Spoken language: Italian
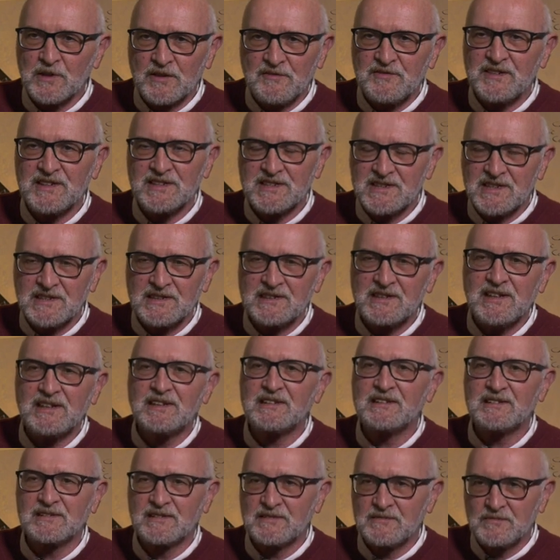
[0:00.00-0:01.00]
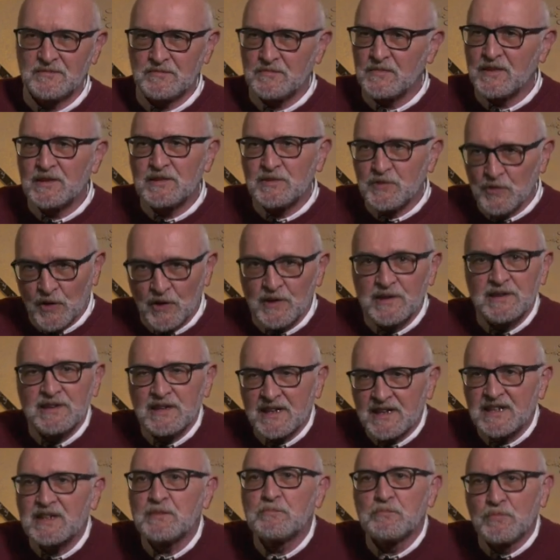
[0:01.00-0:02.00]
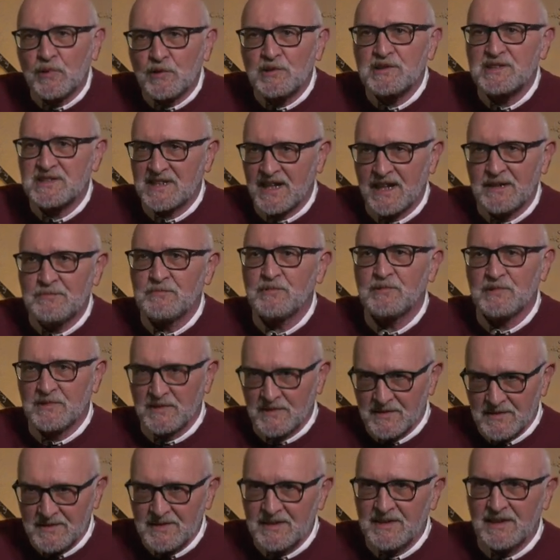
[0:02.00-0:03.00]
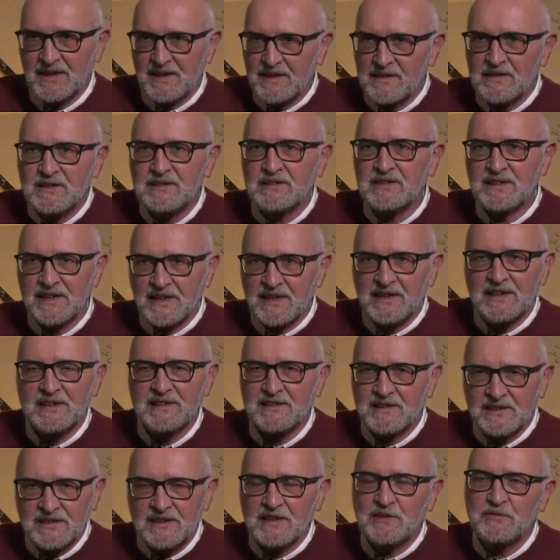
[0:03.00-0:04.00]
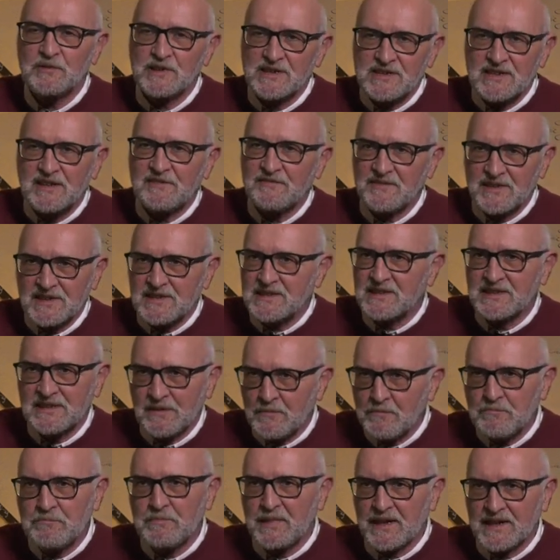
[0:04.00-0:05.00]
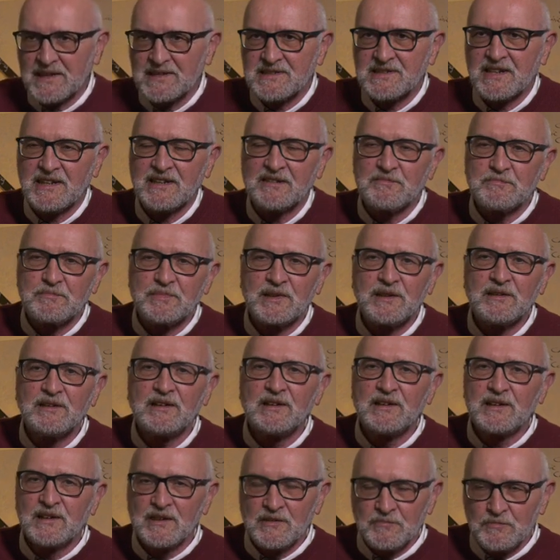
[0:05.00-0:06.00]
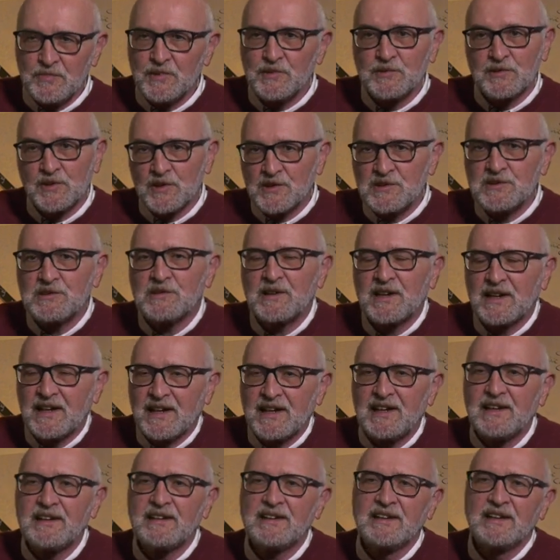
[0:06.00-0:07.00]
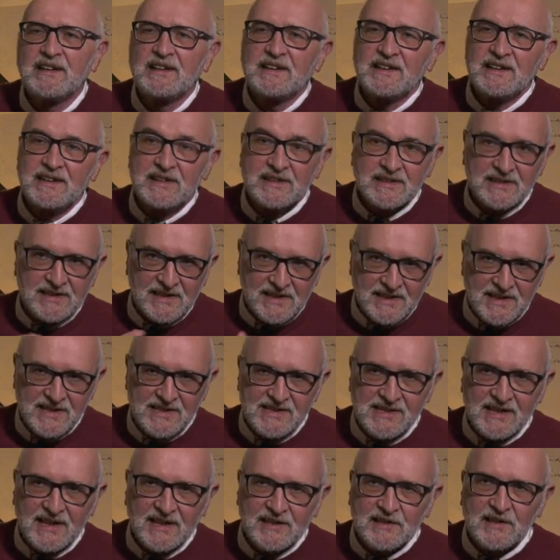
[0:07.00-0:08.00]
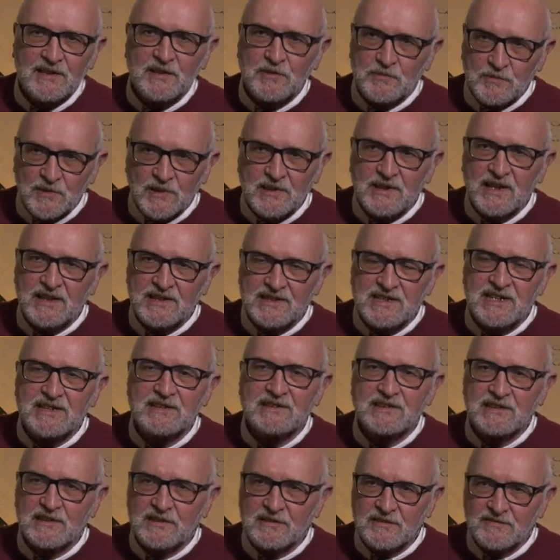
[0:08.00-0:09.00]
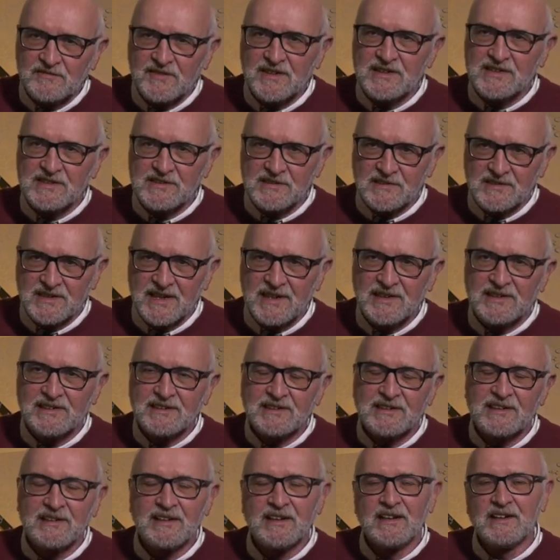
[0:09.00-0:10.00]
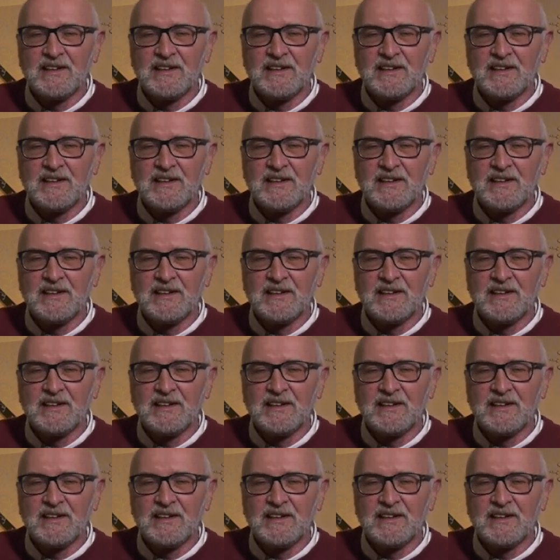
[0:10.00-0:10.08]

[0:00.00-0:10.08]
una visita noi gli rimborsiamo il ticket di questa visita, per esempio, piuttosto che indirizzarlo in uno dei centri convenzionati.